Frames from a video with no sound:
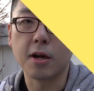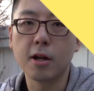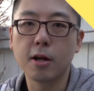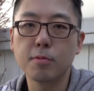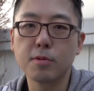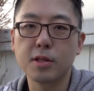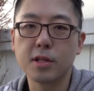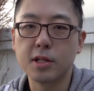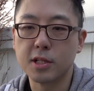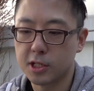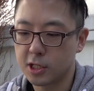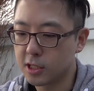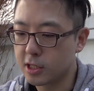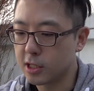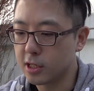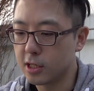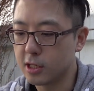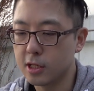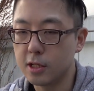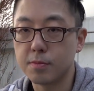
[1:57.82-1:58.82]
여러분들
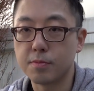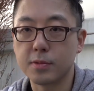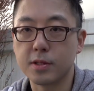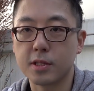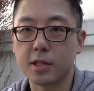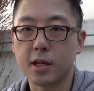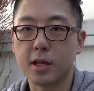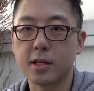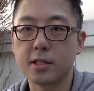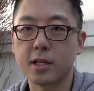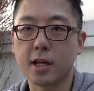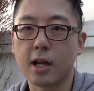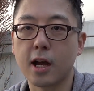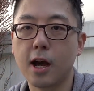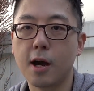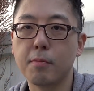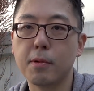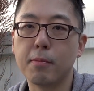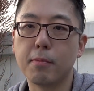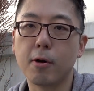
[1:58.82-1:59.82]
지금 이제 제가
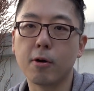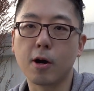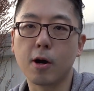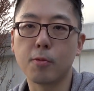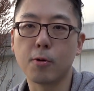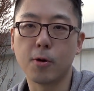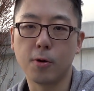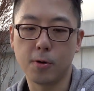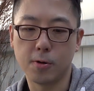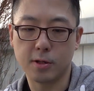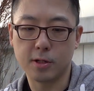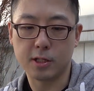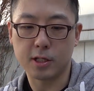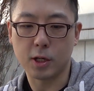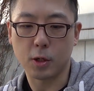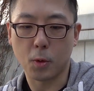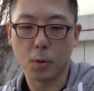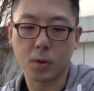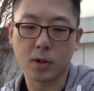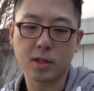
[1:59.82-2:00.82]
한번 먹어볼
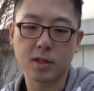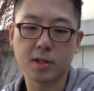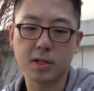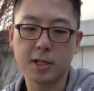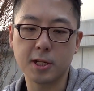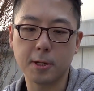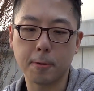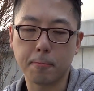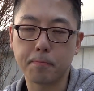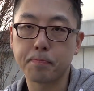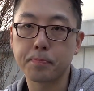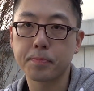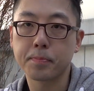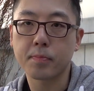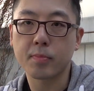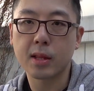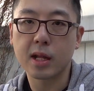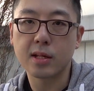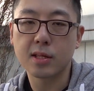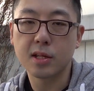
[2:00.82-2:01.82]
이제 요거트는
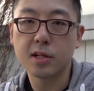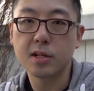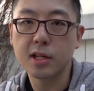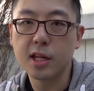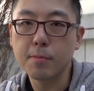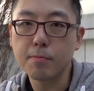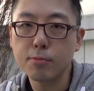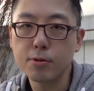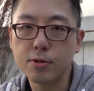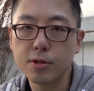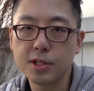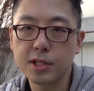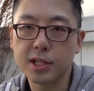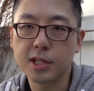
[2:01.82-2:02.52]
트리플